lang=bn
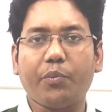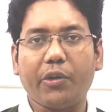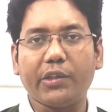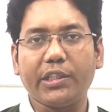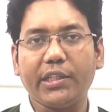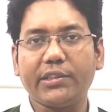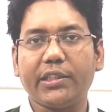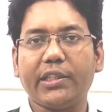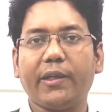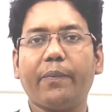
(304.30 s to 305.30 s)
জব পাওয়া যায়
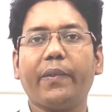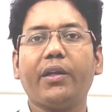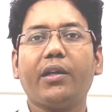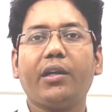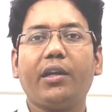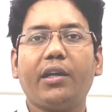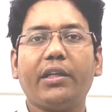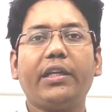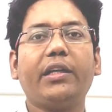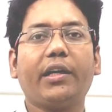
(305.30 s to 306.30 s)
সেটা
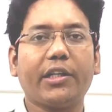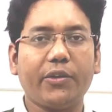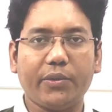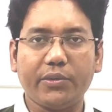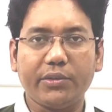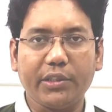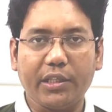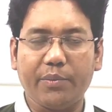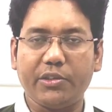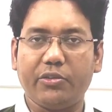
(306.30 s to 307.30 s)
এর আগেও
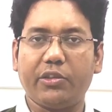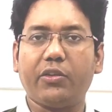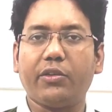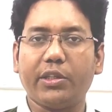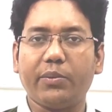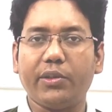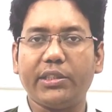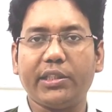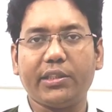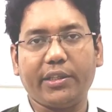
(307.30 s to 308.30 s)
যারা আমার সঙ্গে কথা
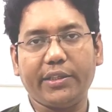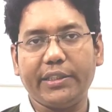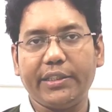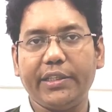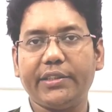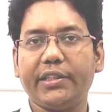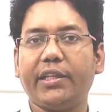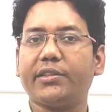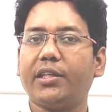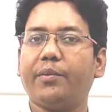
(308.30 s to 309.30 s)
বলেছে তারা দেখিয়েছে
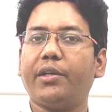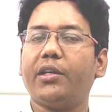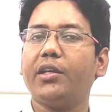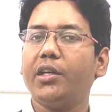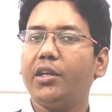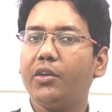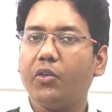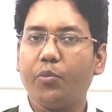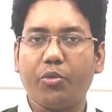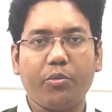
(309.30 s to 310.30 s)
আজকে আমরা
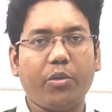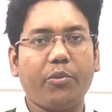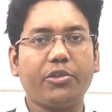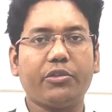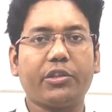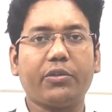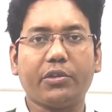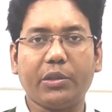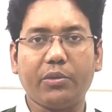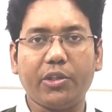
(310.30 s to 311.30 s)
অপূর্ব বাবুর সঙ্গে
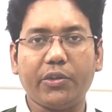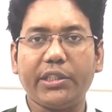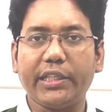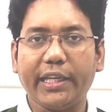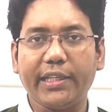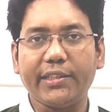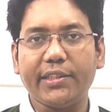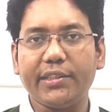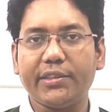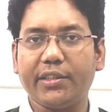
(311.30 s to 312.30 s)
কথা বলেও ঠিক একই
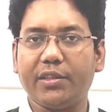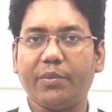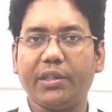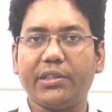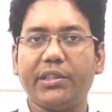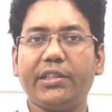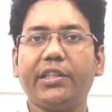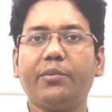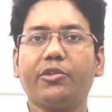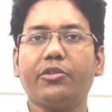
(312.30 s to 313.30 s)
জিনিস জানতে পারছি
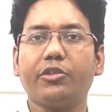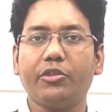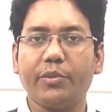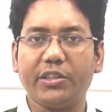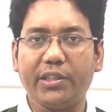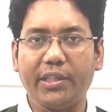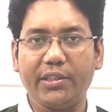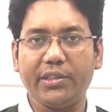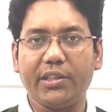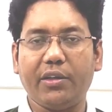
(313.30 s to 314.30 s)
ঠিক মতো যদি তুমি
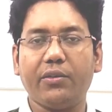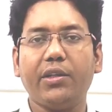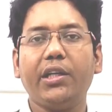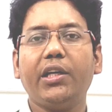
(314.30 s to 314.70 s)
স্ট্র্যাটেজি নাও